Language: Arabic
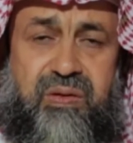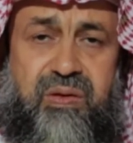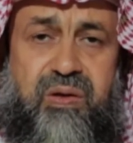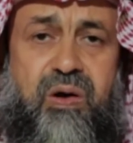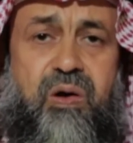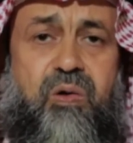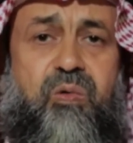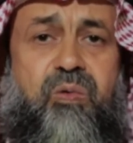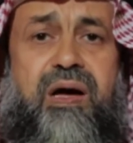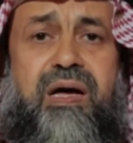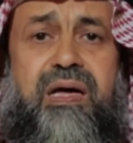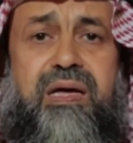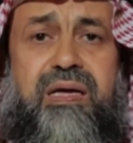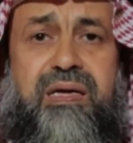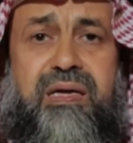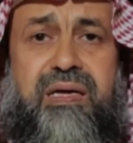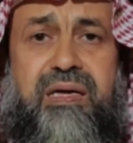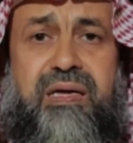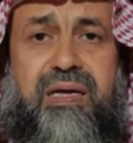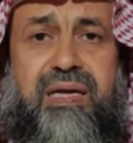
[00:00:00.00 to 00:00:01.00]
هو
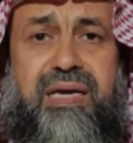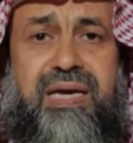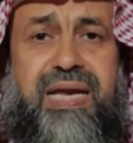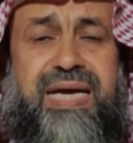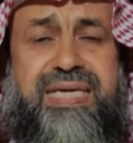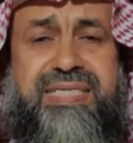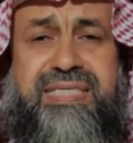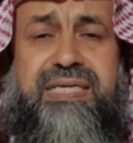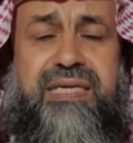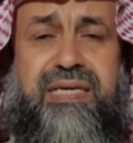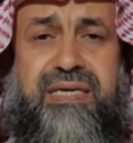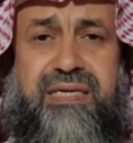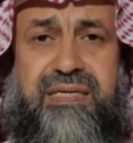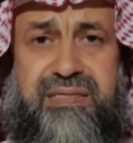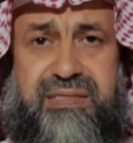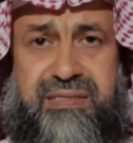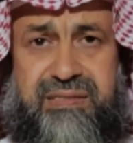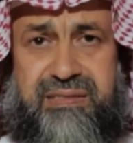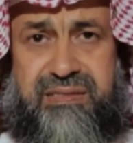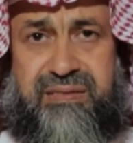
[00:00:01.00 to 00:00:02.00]
الاكسده
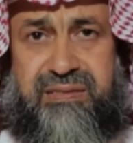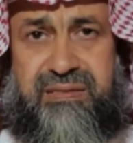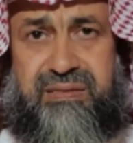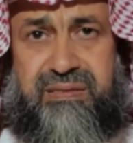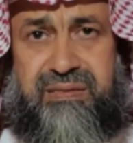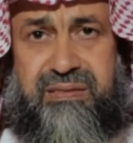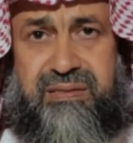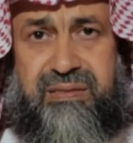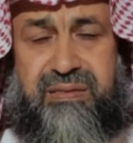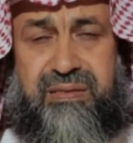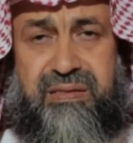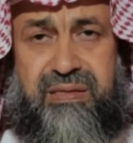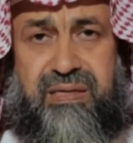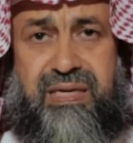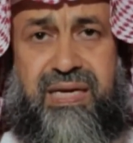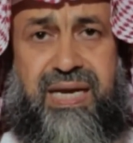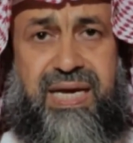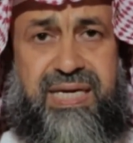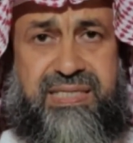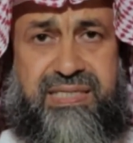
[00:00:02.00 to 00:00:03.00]

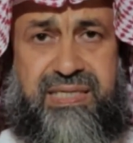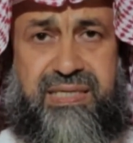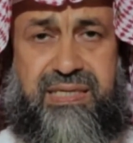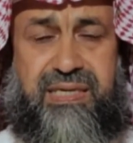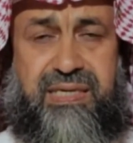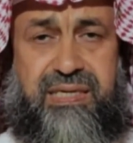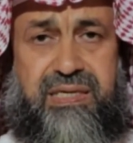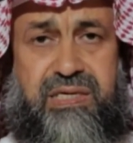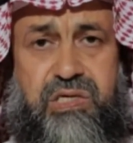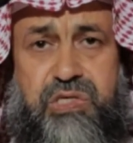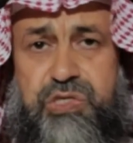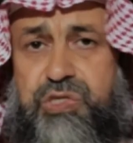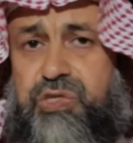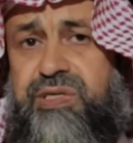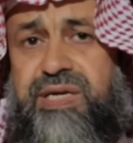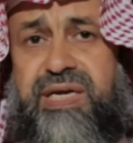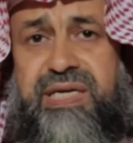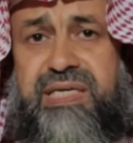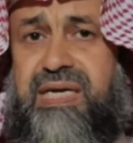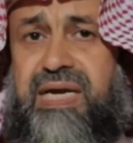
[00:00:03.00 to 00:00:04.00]
الاكسده شنو يعني